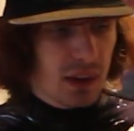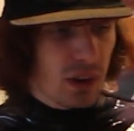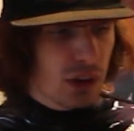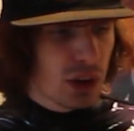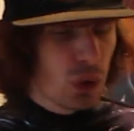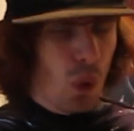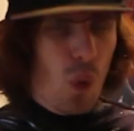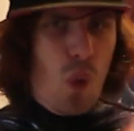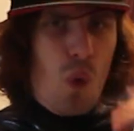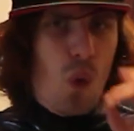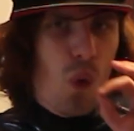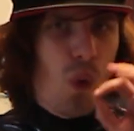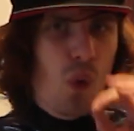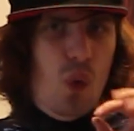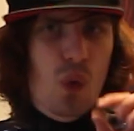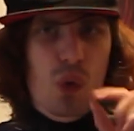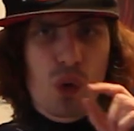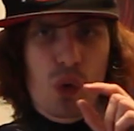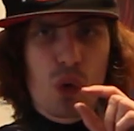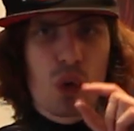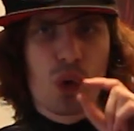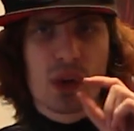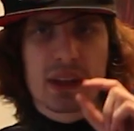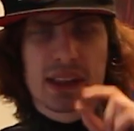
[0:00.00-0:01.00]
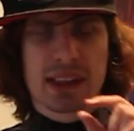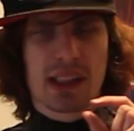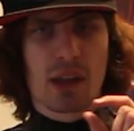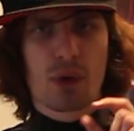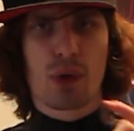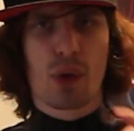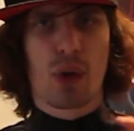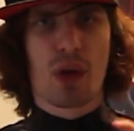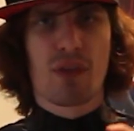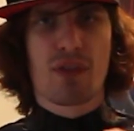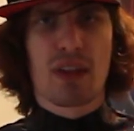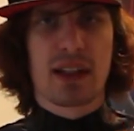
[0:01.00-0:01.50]
so kurz
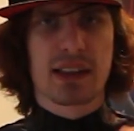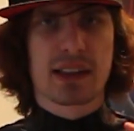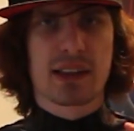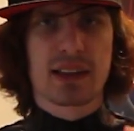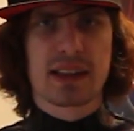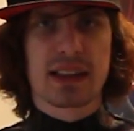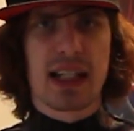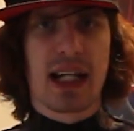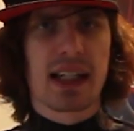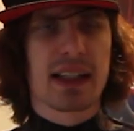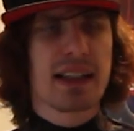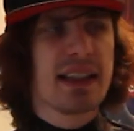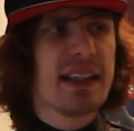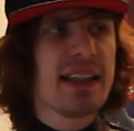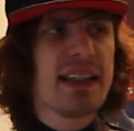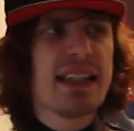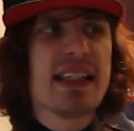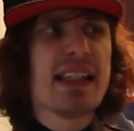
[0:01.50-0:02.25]
davor war zu sagen,